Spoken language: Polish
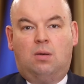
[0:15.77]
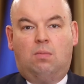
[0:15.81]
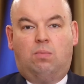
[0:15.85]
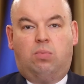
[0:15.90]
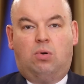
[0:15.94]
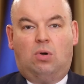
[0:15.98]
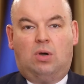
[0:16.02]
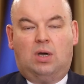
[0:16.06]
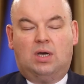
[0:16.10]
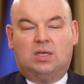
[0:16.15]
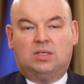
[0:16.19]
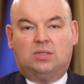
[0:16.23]

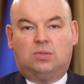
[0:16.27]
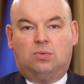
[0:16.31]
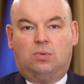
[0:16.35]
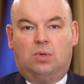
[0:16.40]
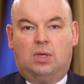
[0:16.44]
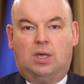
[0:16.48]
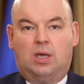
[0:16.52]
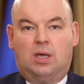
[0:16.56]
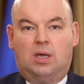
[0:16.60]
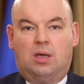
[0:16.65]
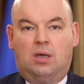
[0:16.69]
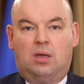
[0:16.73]

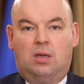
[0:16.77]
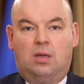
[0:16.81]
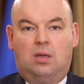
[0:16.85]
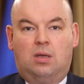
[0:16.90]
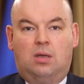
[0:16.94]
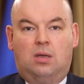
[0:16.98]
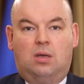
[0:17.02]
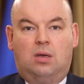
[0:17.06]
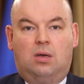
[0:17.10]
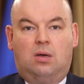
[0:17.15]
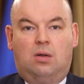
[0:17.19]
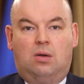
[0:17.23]
pokazuje
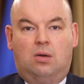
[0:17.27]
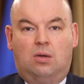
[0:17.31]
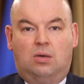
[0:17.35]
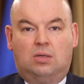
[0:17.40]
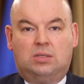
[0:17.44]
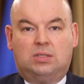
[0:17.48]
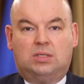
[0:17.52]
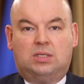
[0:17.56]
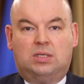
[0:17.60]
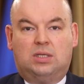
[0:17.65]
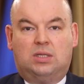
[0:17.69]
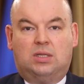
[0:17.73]

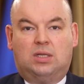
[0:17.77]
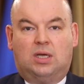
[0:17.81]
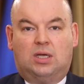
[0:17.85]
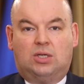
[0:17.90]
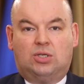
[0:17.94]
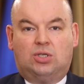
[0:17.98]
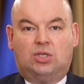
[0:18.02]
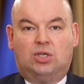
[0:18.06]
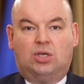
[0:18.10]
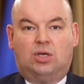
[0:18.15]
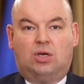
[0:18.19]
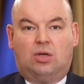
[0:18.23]
losy
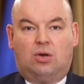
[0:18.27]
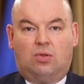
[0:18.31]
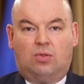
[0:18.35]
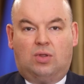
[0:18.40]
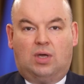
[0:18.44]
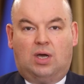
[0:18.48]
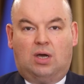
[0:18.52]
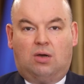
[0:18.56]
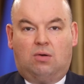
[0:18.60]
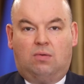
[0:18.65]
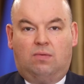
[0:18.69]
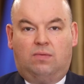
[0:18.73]
naszych
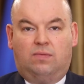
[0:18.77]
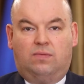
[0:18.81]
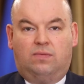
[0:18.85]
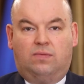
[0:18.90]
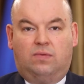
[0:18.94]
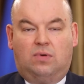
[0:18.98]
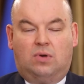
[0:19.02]
rodaków